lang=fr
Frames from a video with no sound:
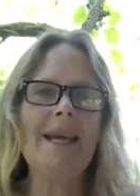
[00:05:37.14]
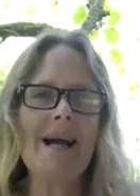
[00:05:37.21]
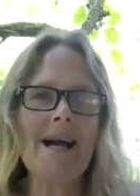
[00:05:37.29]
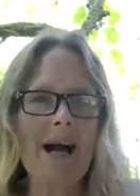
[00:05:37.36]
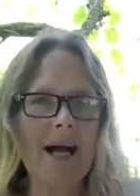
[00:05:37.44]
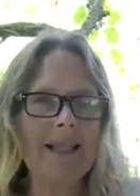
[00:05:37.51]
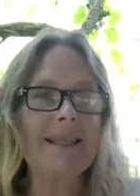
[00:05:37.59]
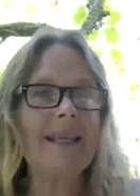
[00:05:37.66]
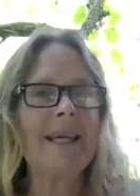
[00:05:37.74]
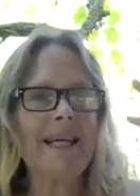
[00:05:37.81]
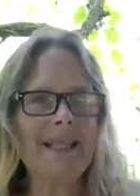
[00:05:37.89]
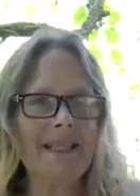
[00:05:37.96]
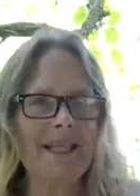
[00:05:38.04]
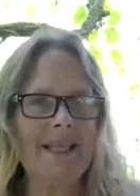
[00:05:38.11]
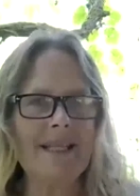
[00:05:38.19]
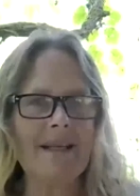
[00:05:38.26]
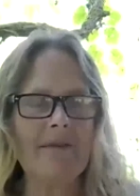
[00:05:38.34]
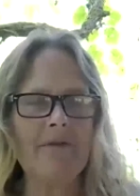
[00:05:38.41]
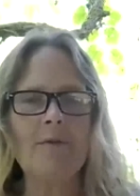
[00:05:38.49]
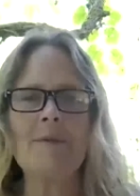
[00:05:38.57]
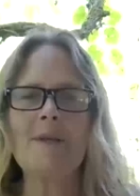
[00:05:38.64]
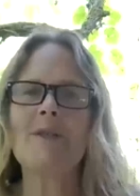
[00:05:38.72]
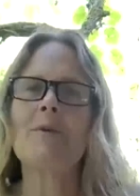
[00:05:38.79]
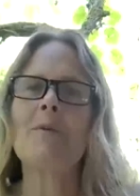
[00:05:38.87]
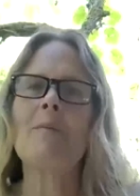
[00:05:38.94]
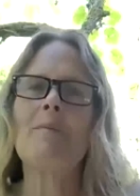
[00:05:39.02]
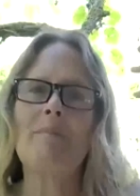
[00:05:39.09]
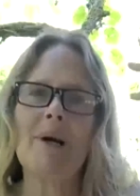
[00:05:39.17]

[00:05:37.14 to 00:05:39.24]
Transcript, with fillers: et à traiter les informations,